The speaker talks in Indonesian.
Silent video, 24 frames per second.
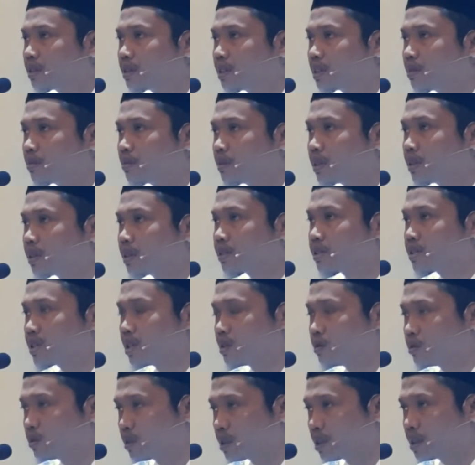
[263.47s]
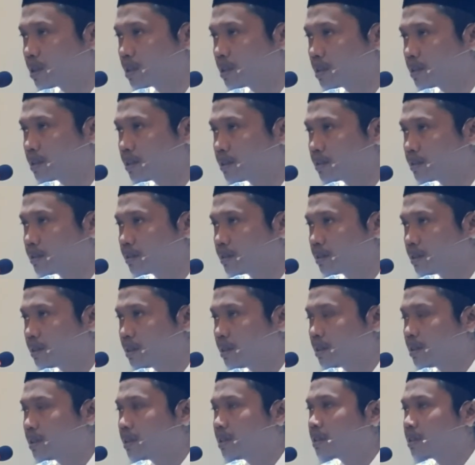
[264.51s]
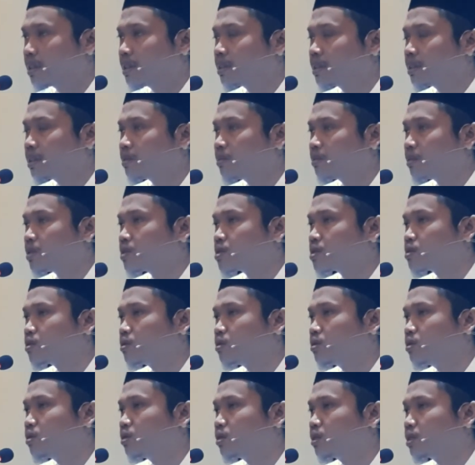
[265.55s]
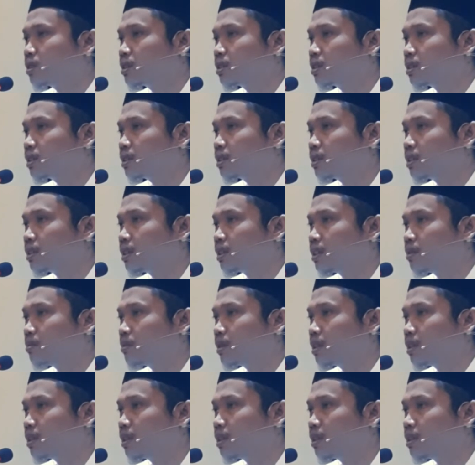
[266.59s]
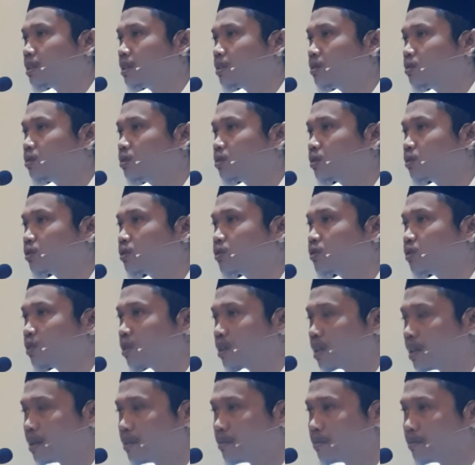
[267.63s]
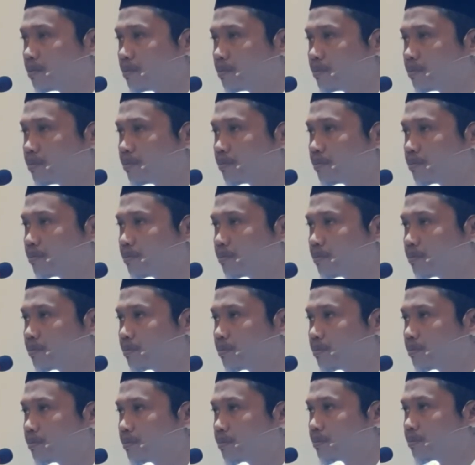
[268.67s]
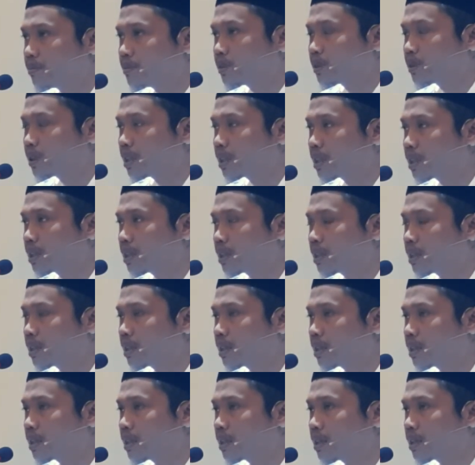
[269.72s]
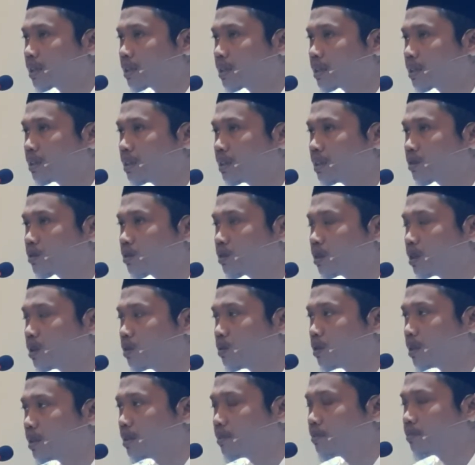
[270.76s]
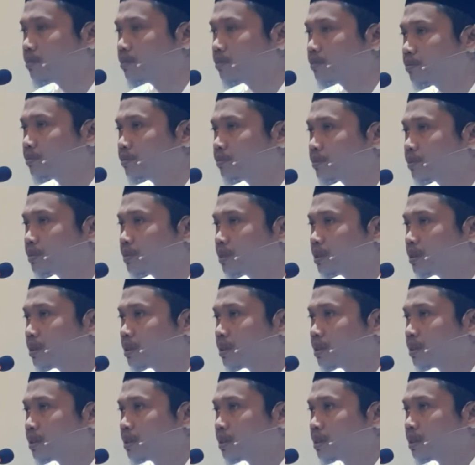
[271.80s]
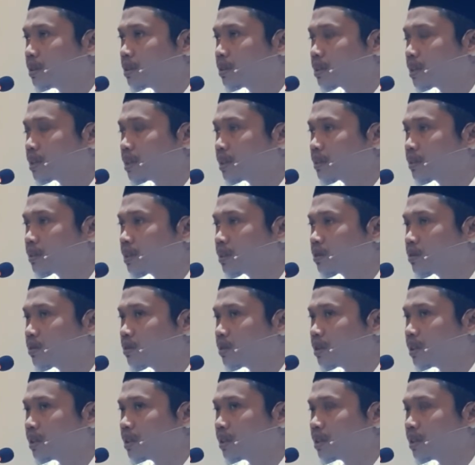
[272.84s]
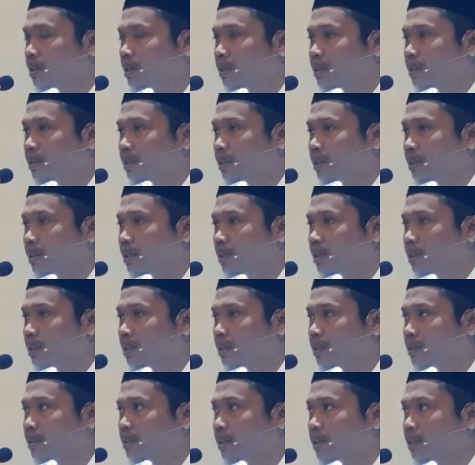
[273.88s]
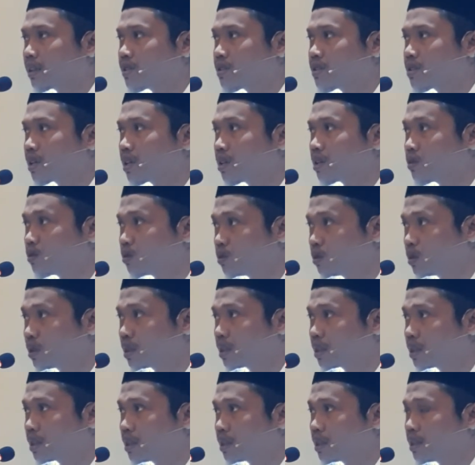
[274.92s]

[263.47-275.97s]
dari banyak jalur. Nah, termasuk dalam hal ini Nurul Zolam syarah Qaidatul Awam salah satunya adalah dari jalur